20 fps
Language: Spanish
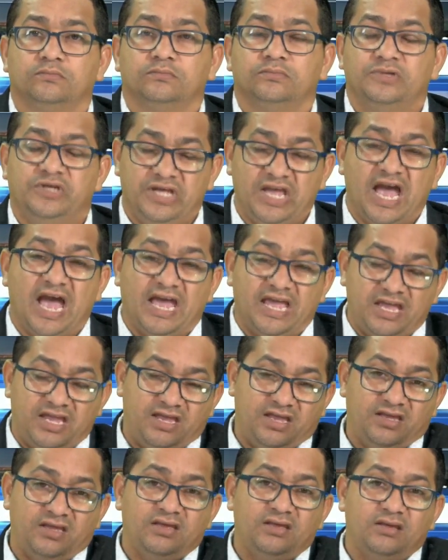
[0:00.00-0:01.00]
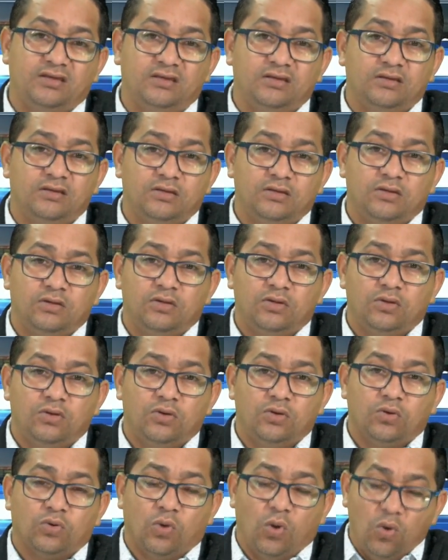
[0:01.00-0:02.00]
Y ahí,
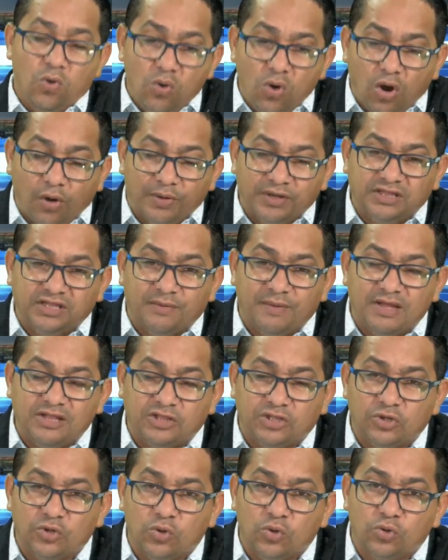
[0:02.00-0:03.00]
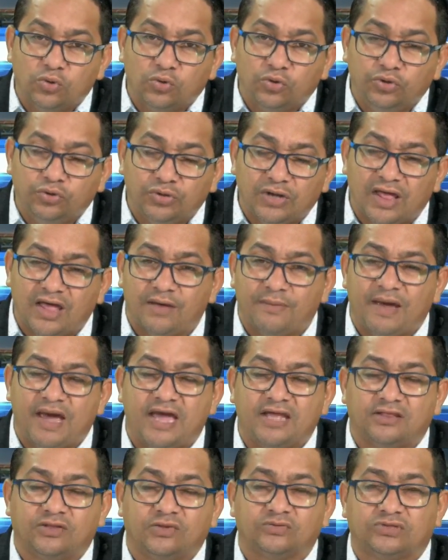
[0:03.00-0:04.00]
con un joven de 21 y una de
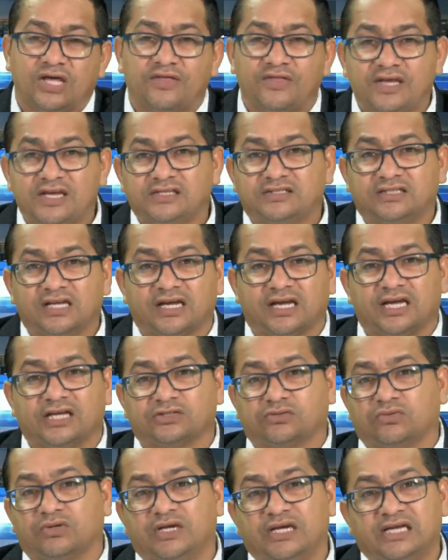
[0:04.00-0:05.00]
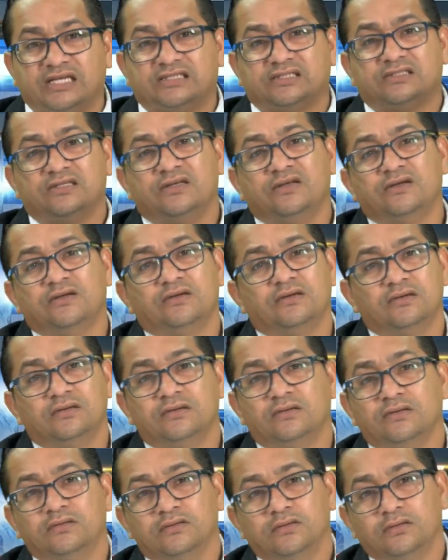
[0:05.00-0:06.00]
20, usted dice que eso es
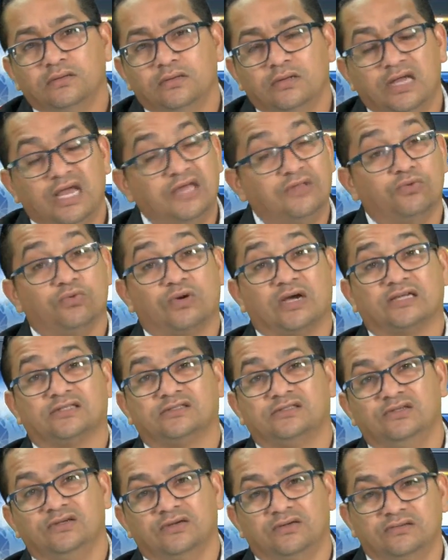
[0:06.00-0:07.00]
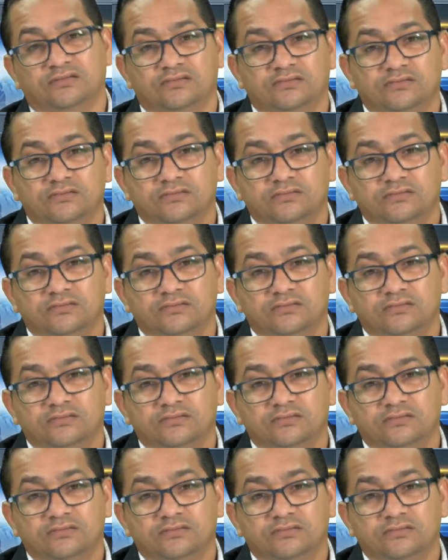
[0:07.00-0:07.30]
Educación.